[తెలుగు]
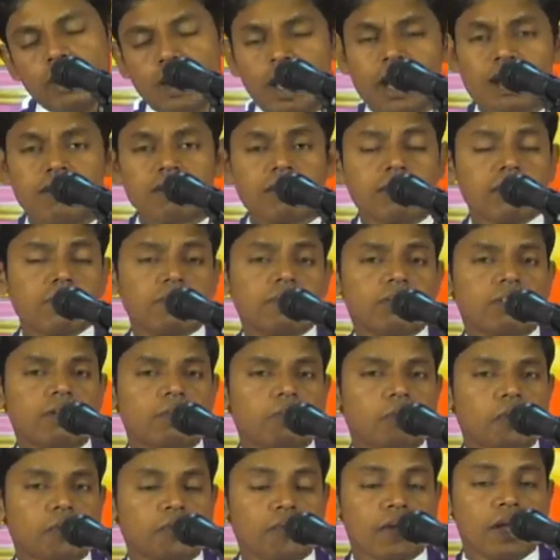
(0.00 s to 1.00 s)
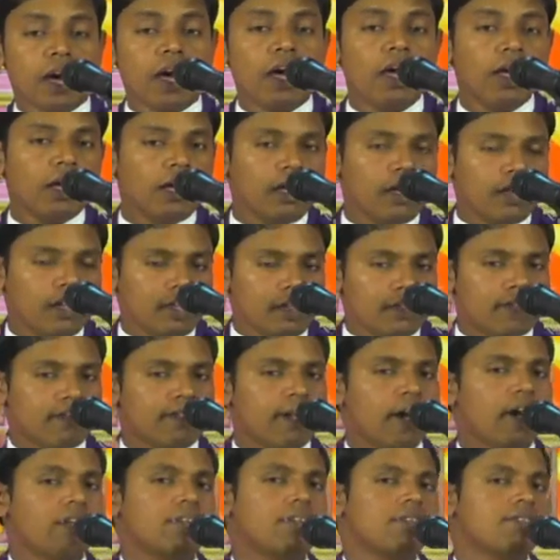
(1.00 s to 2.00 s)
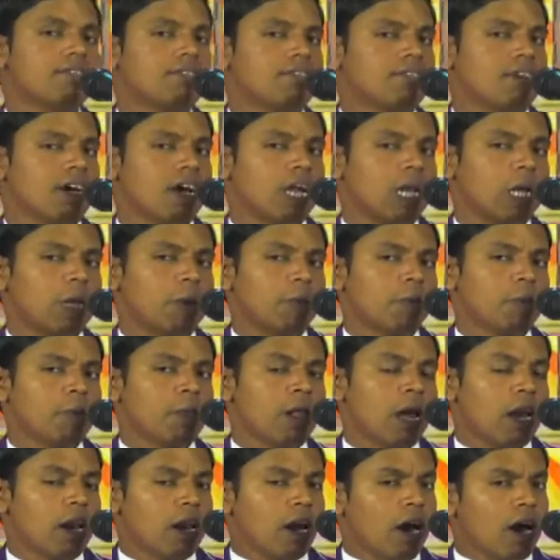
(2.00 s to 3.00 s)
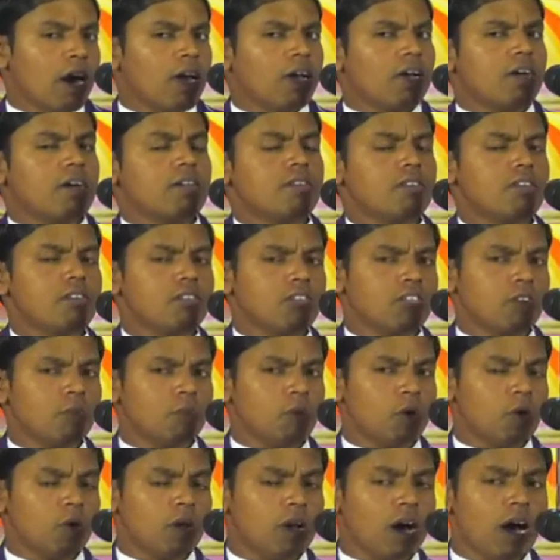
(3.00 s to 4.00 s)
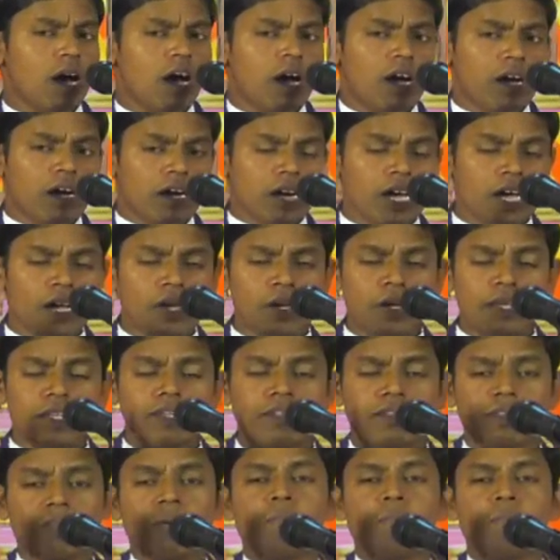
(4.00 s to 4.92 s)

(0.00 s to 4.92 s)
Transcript: నా జీవితంలోన ఇది సాధించాలి నా యొక్క జీవితంలోన నేను ఇది